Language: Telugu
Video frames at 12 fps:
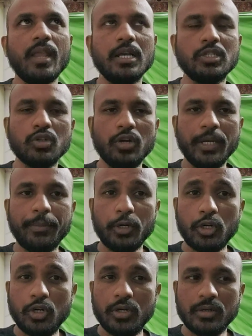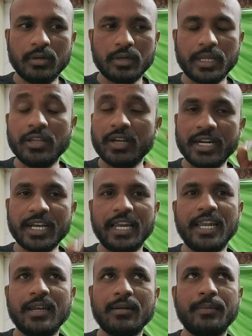సో ఇప్పుడు uh, ఎందుకంటే
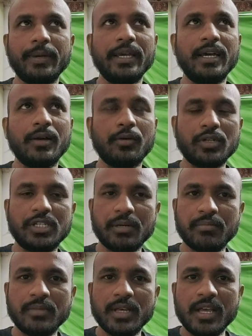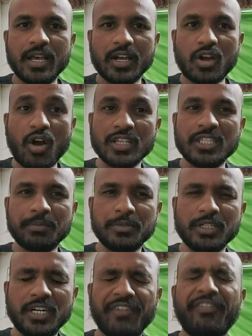కళ్యాణ్ రంభయ్య కొంచెం
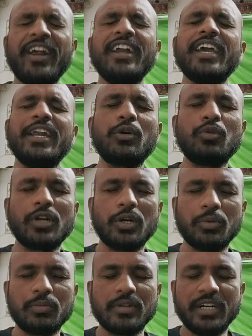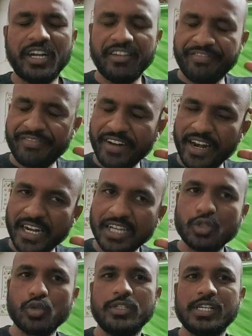కాన్సెప్ట్స్ డిఫరెంట్గా ఎన్నుకుంటాడు డిఫరెంట్గా
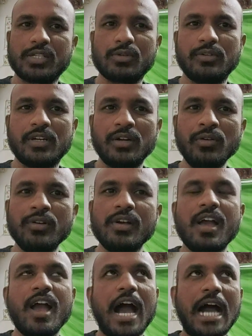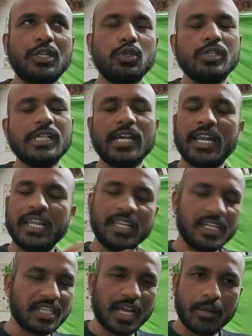చూజ్ చేసుకుంటాడు ఆ చూజింగ్ అనేది
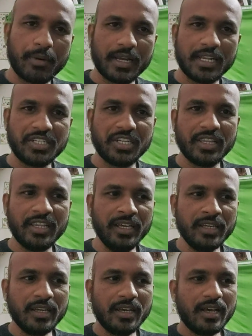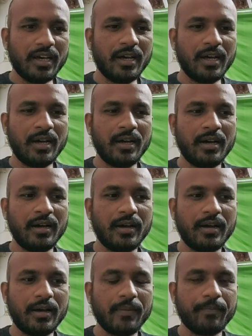నాకు చాలా బాగా నచ్చింది uh,
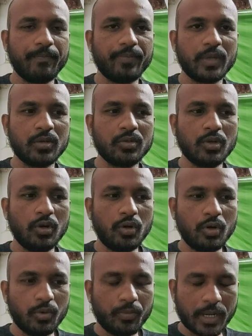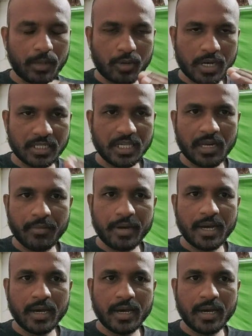సో మనం ఆ సినిమా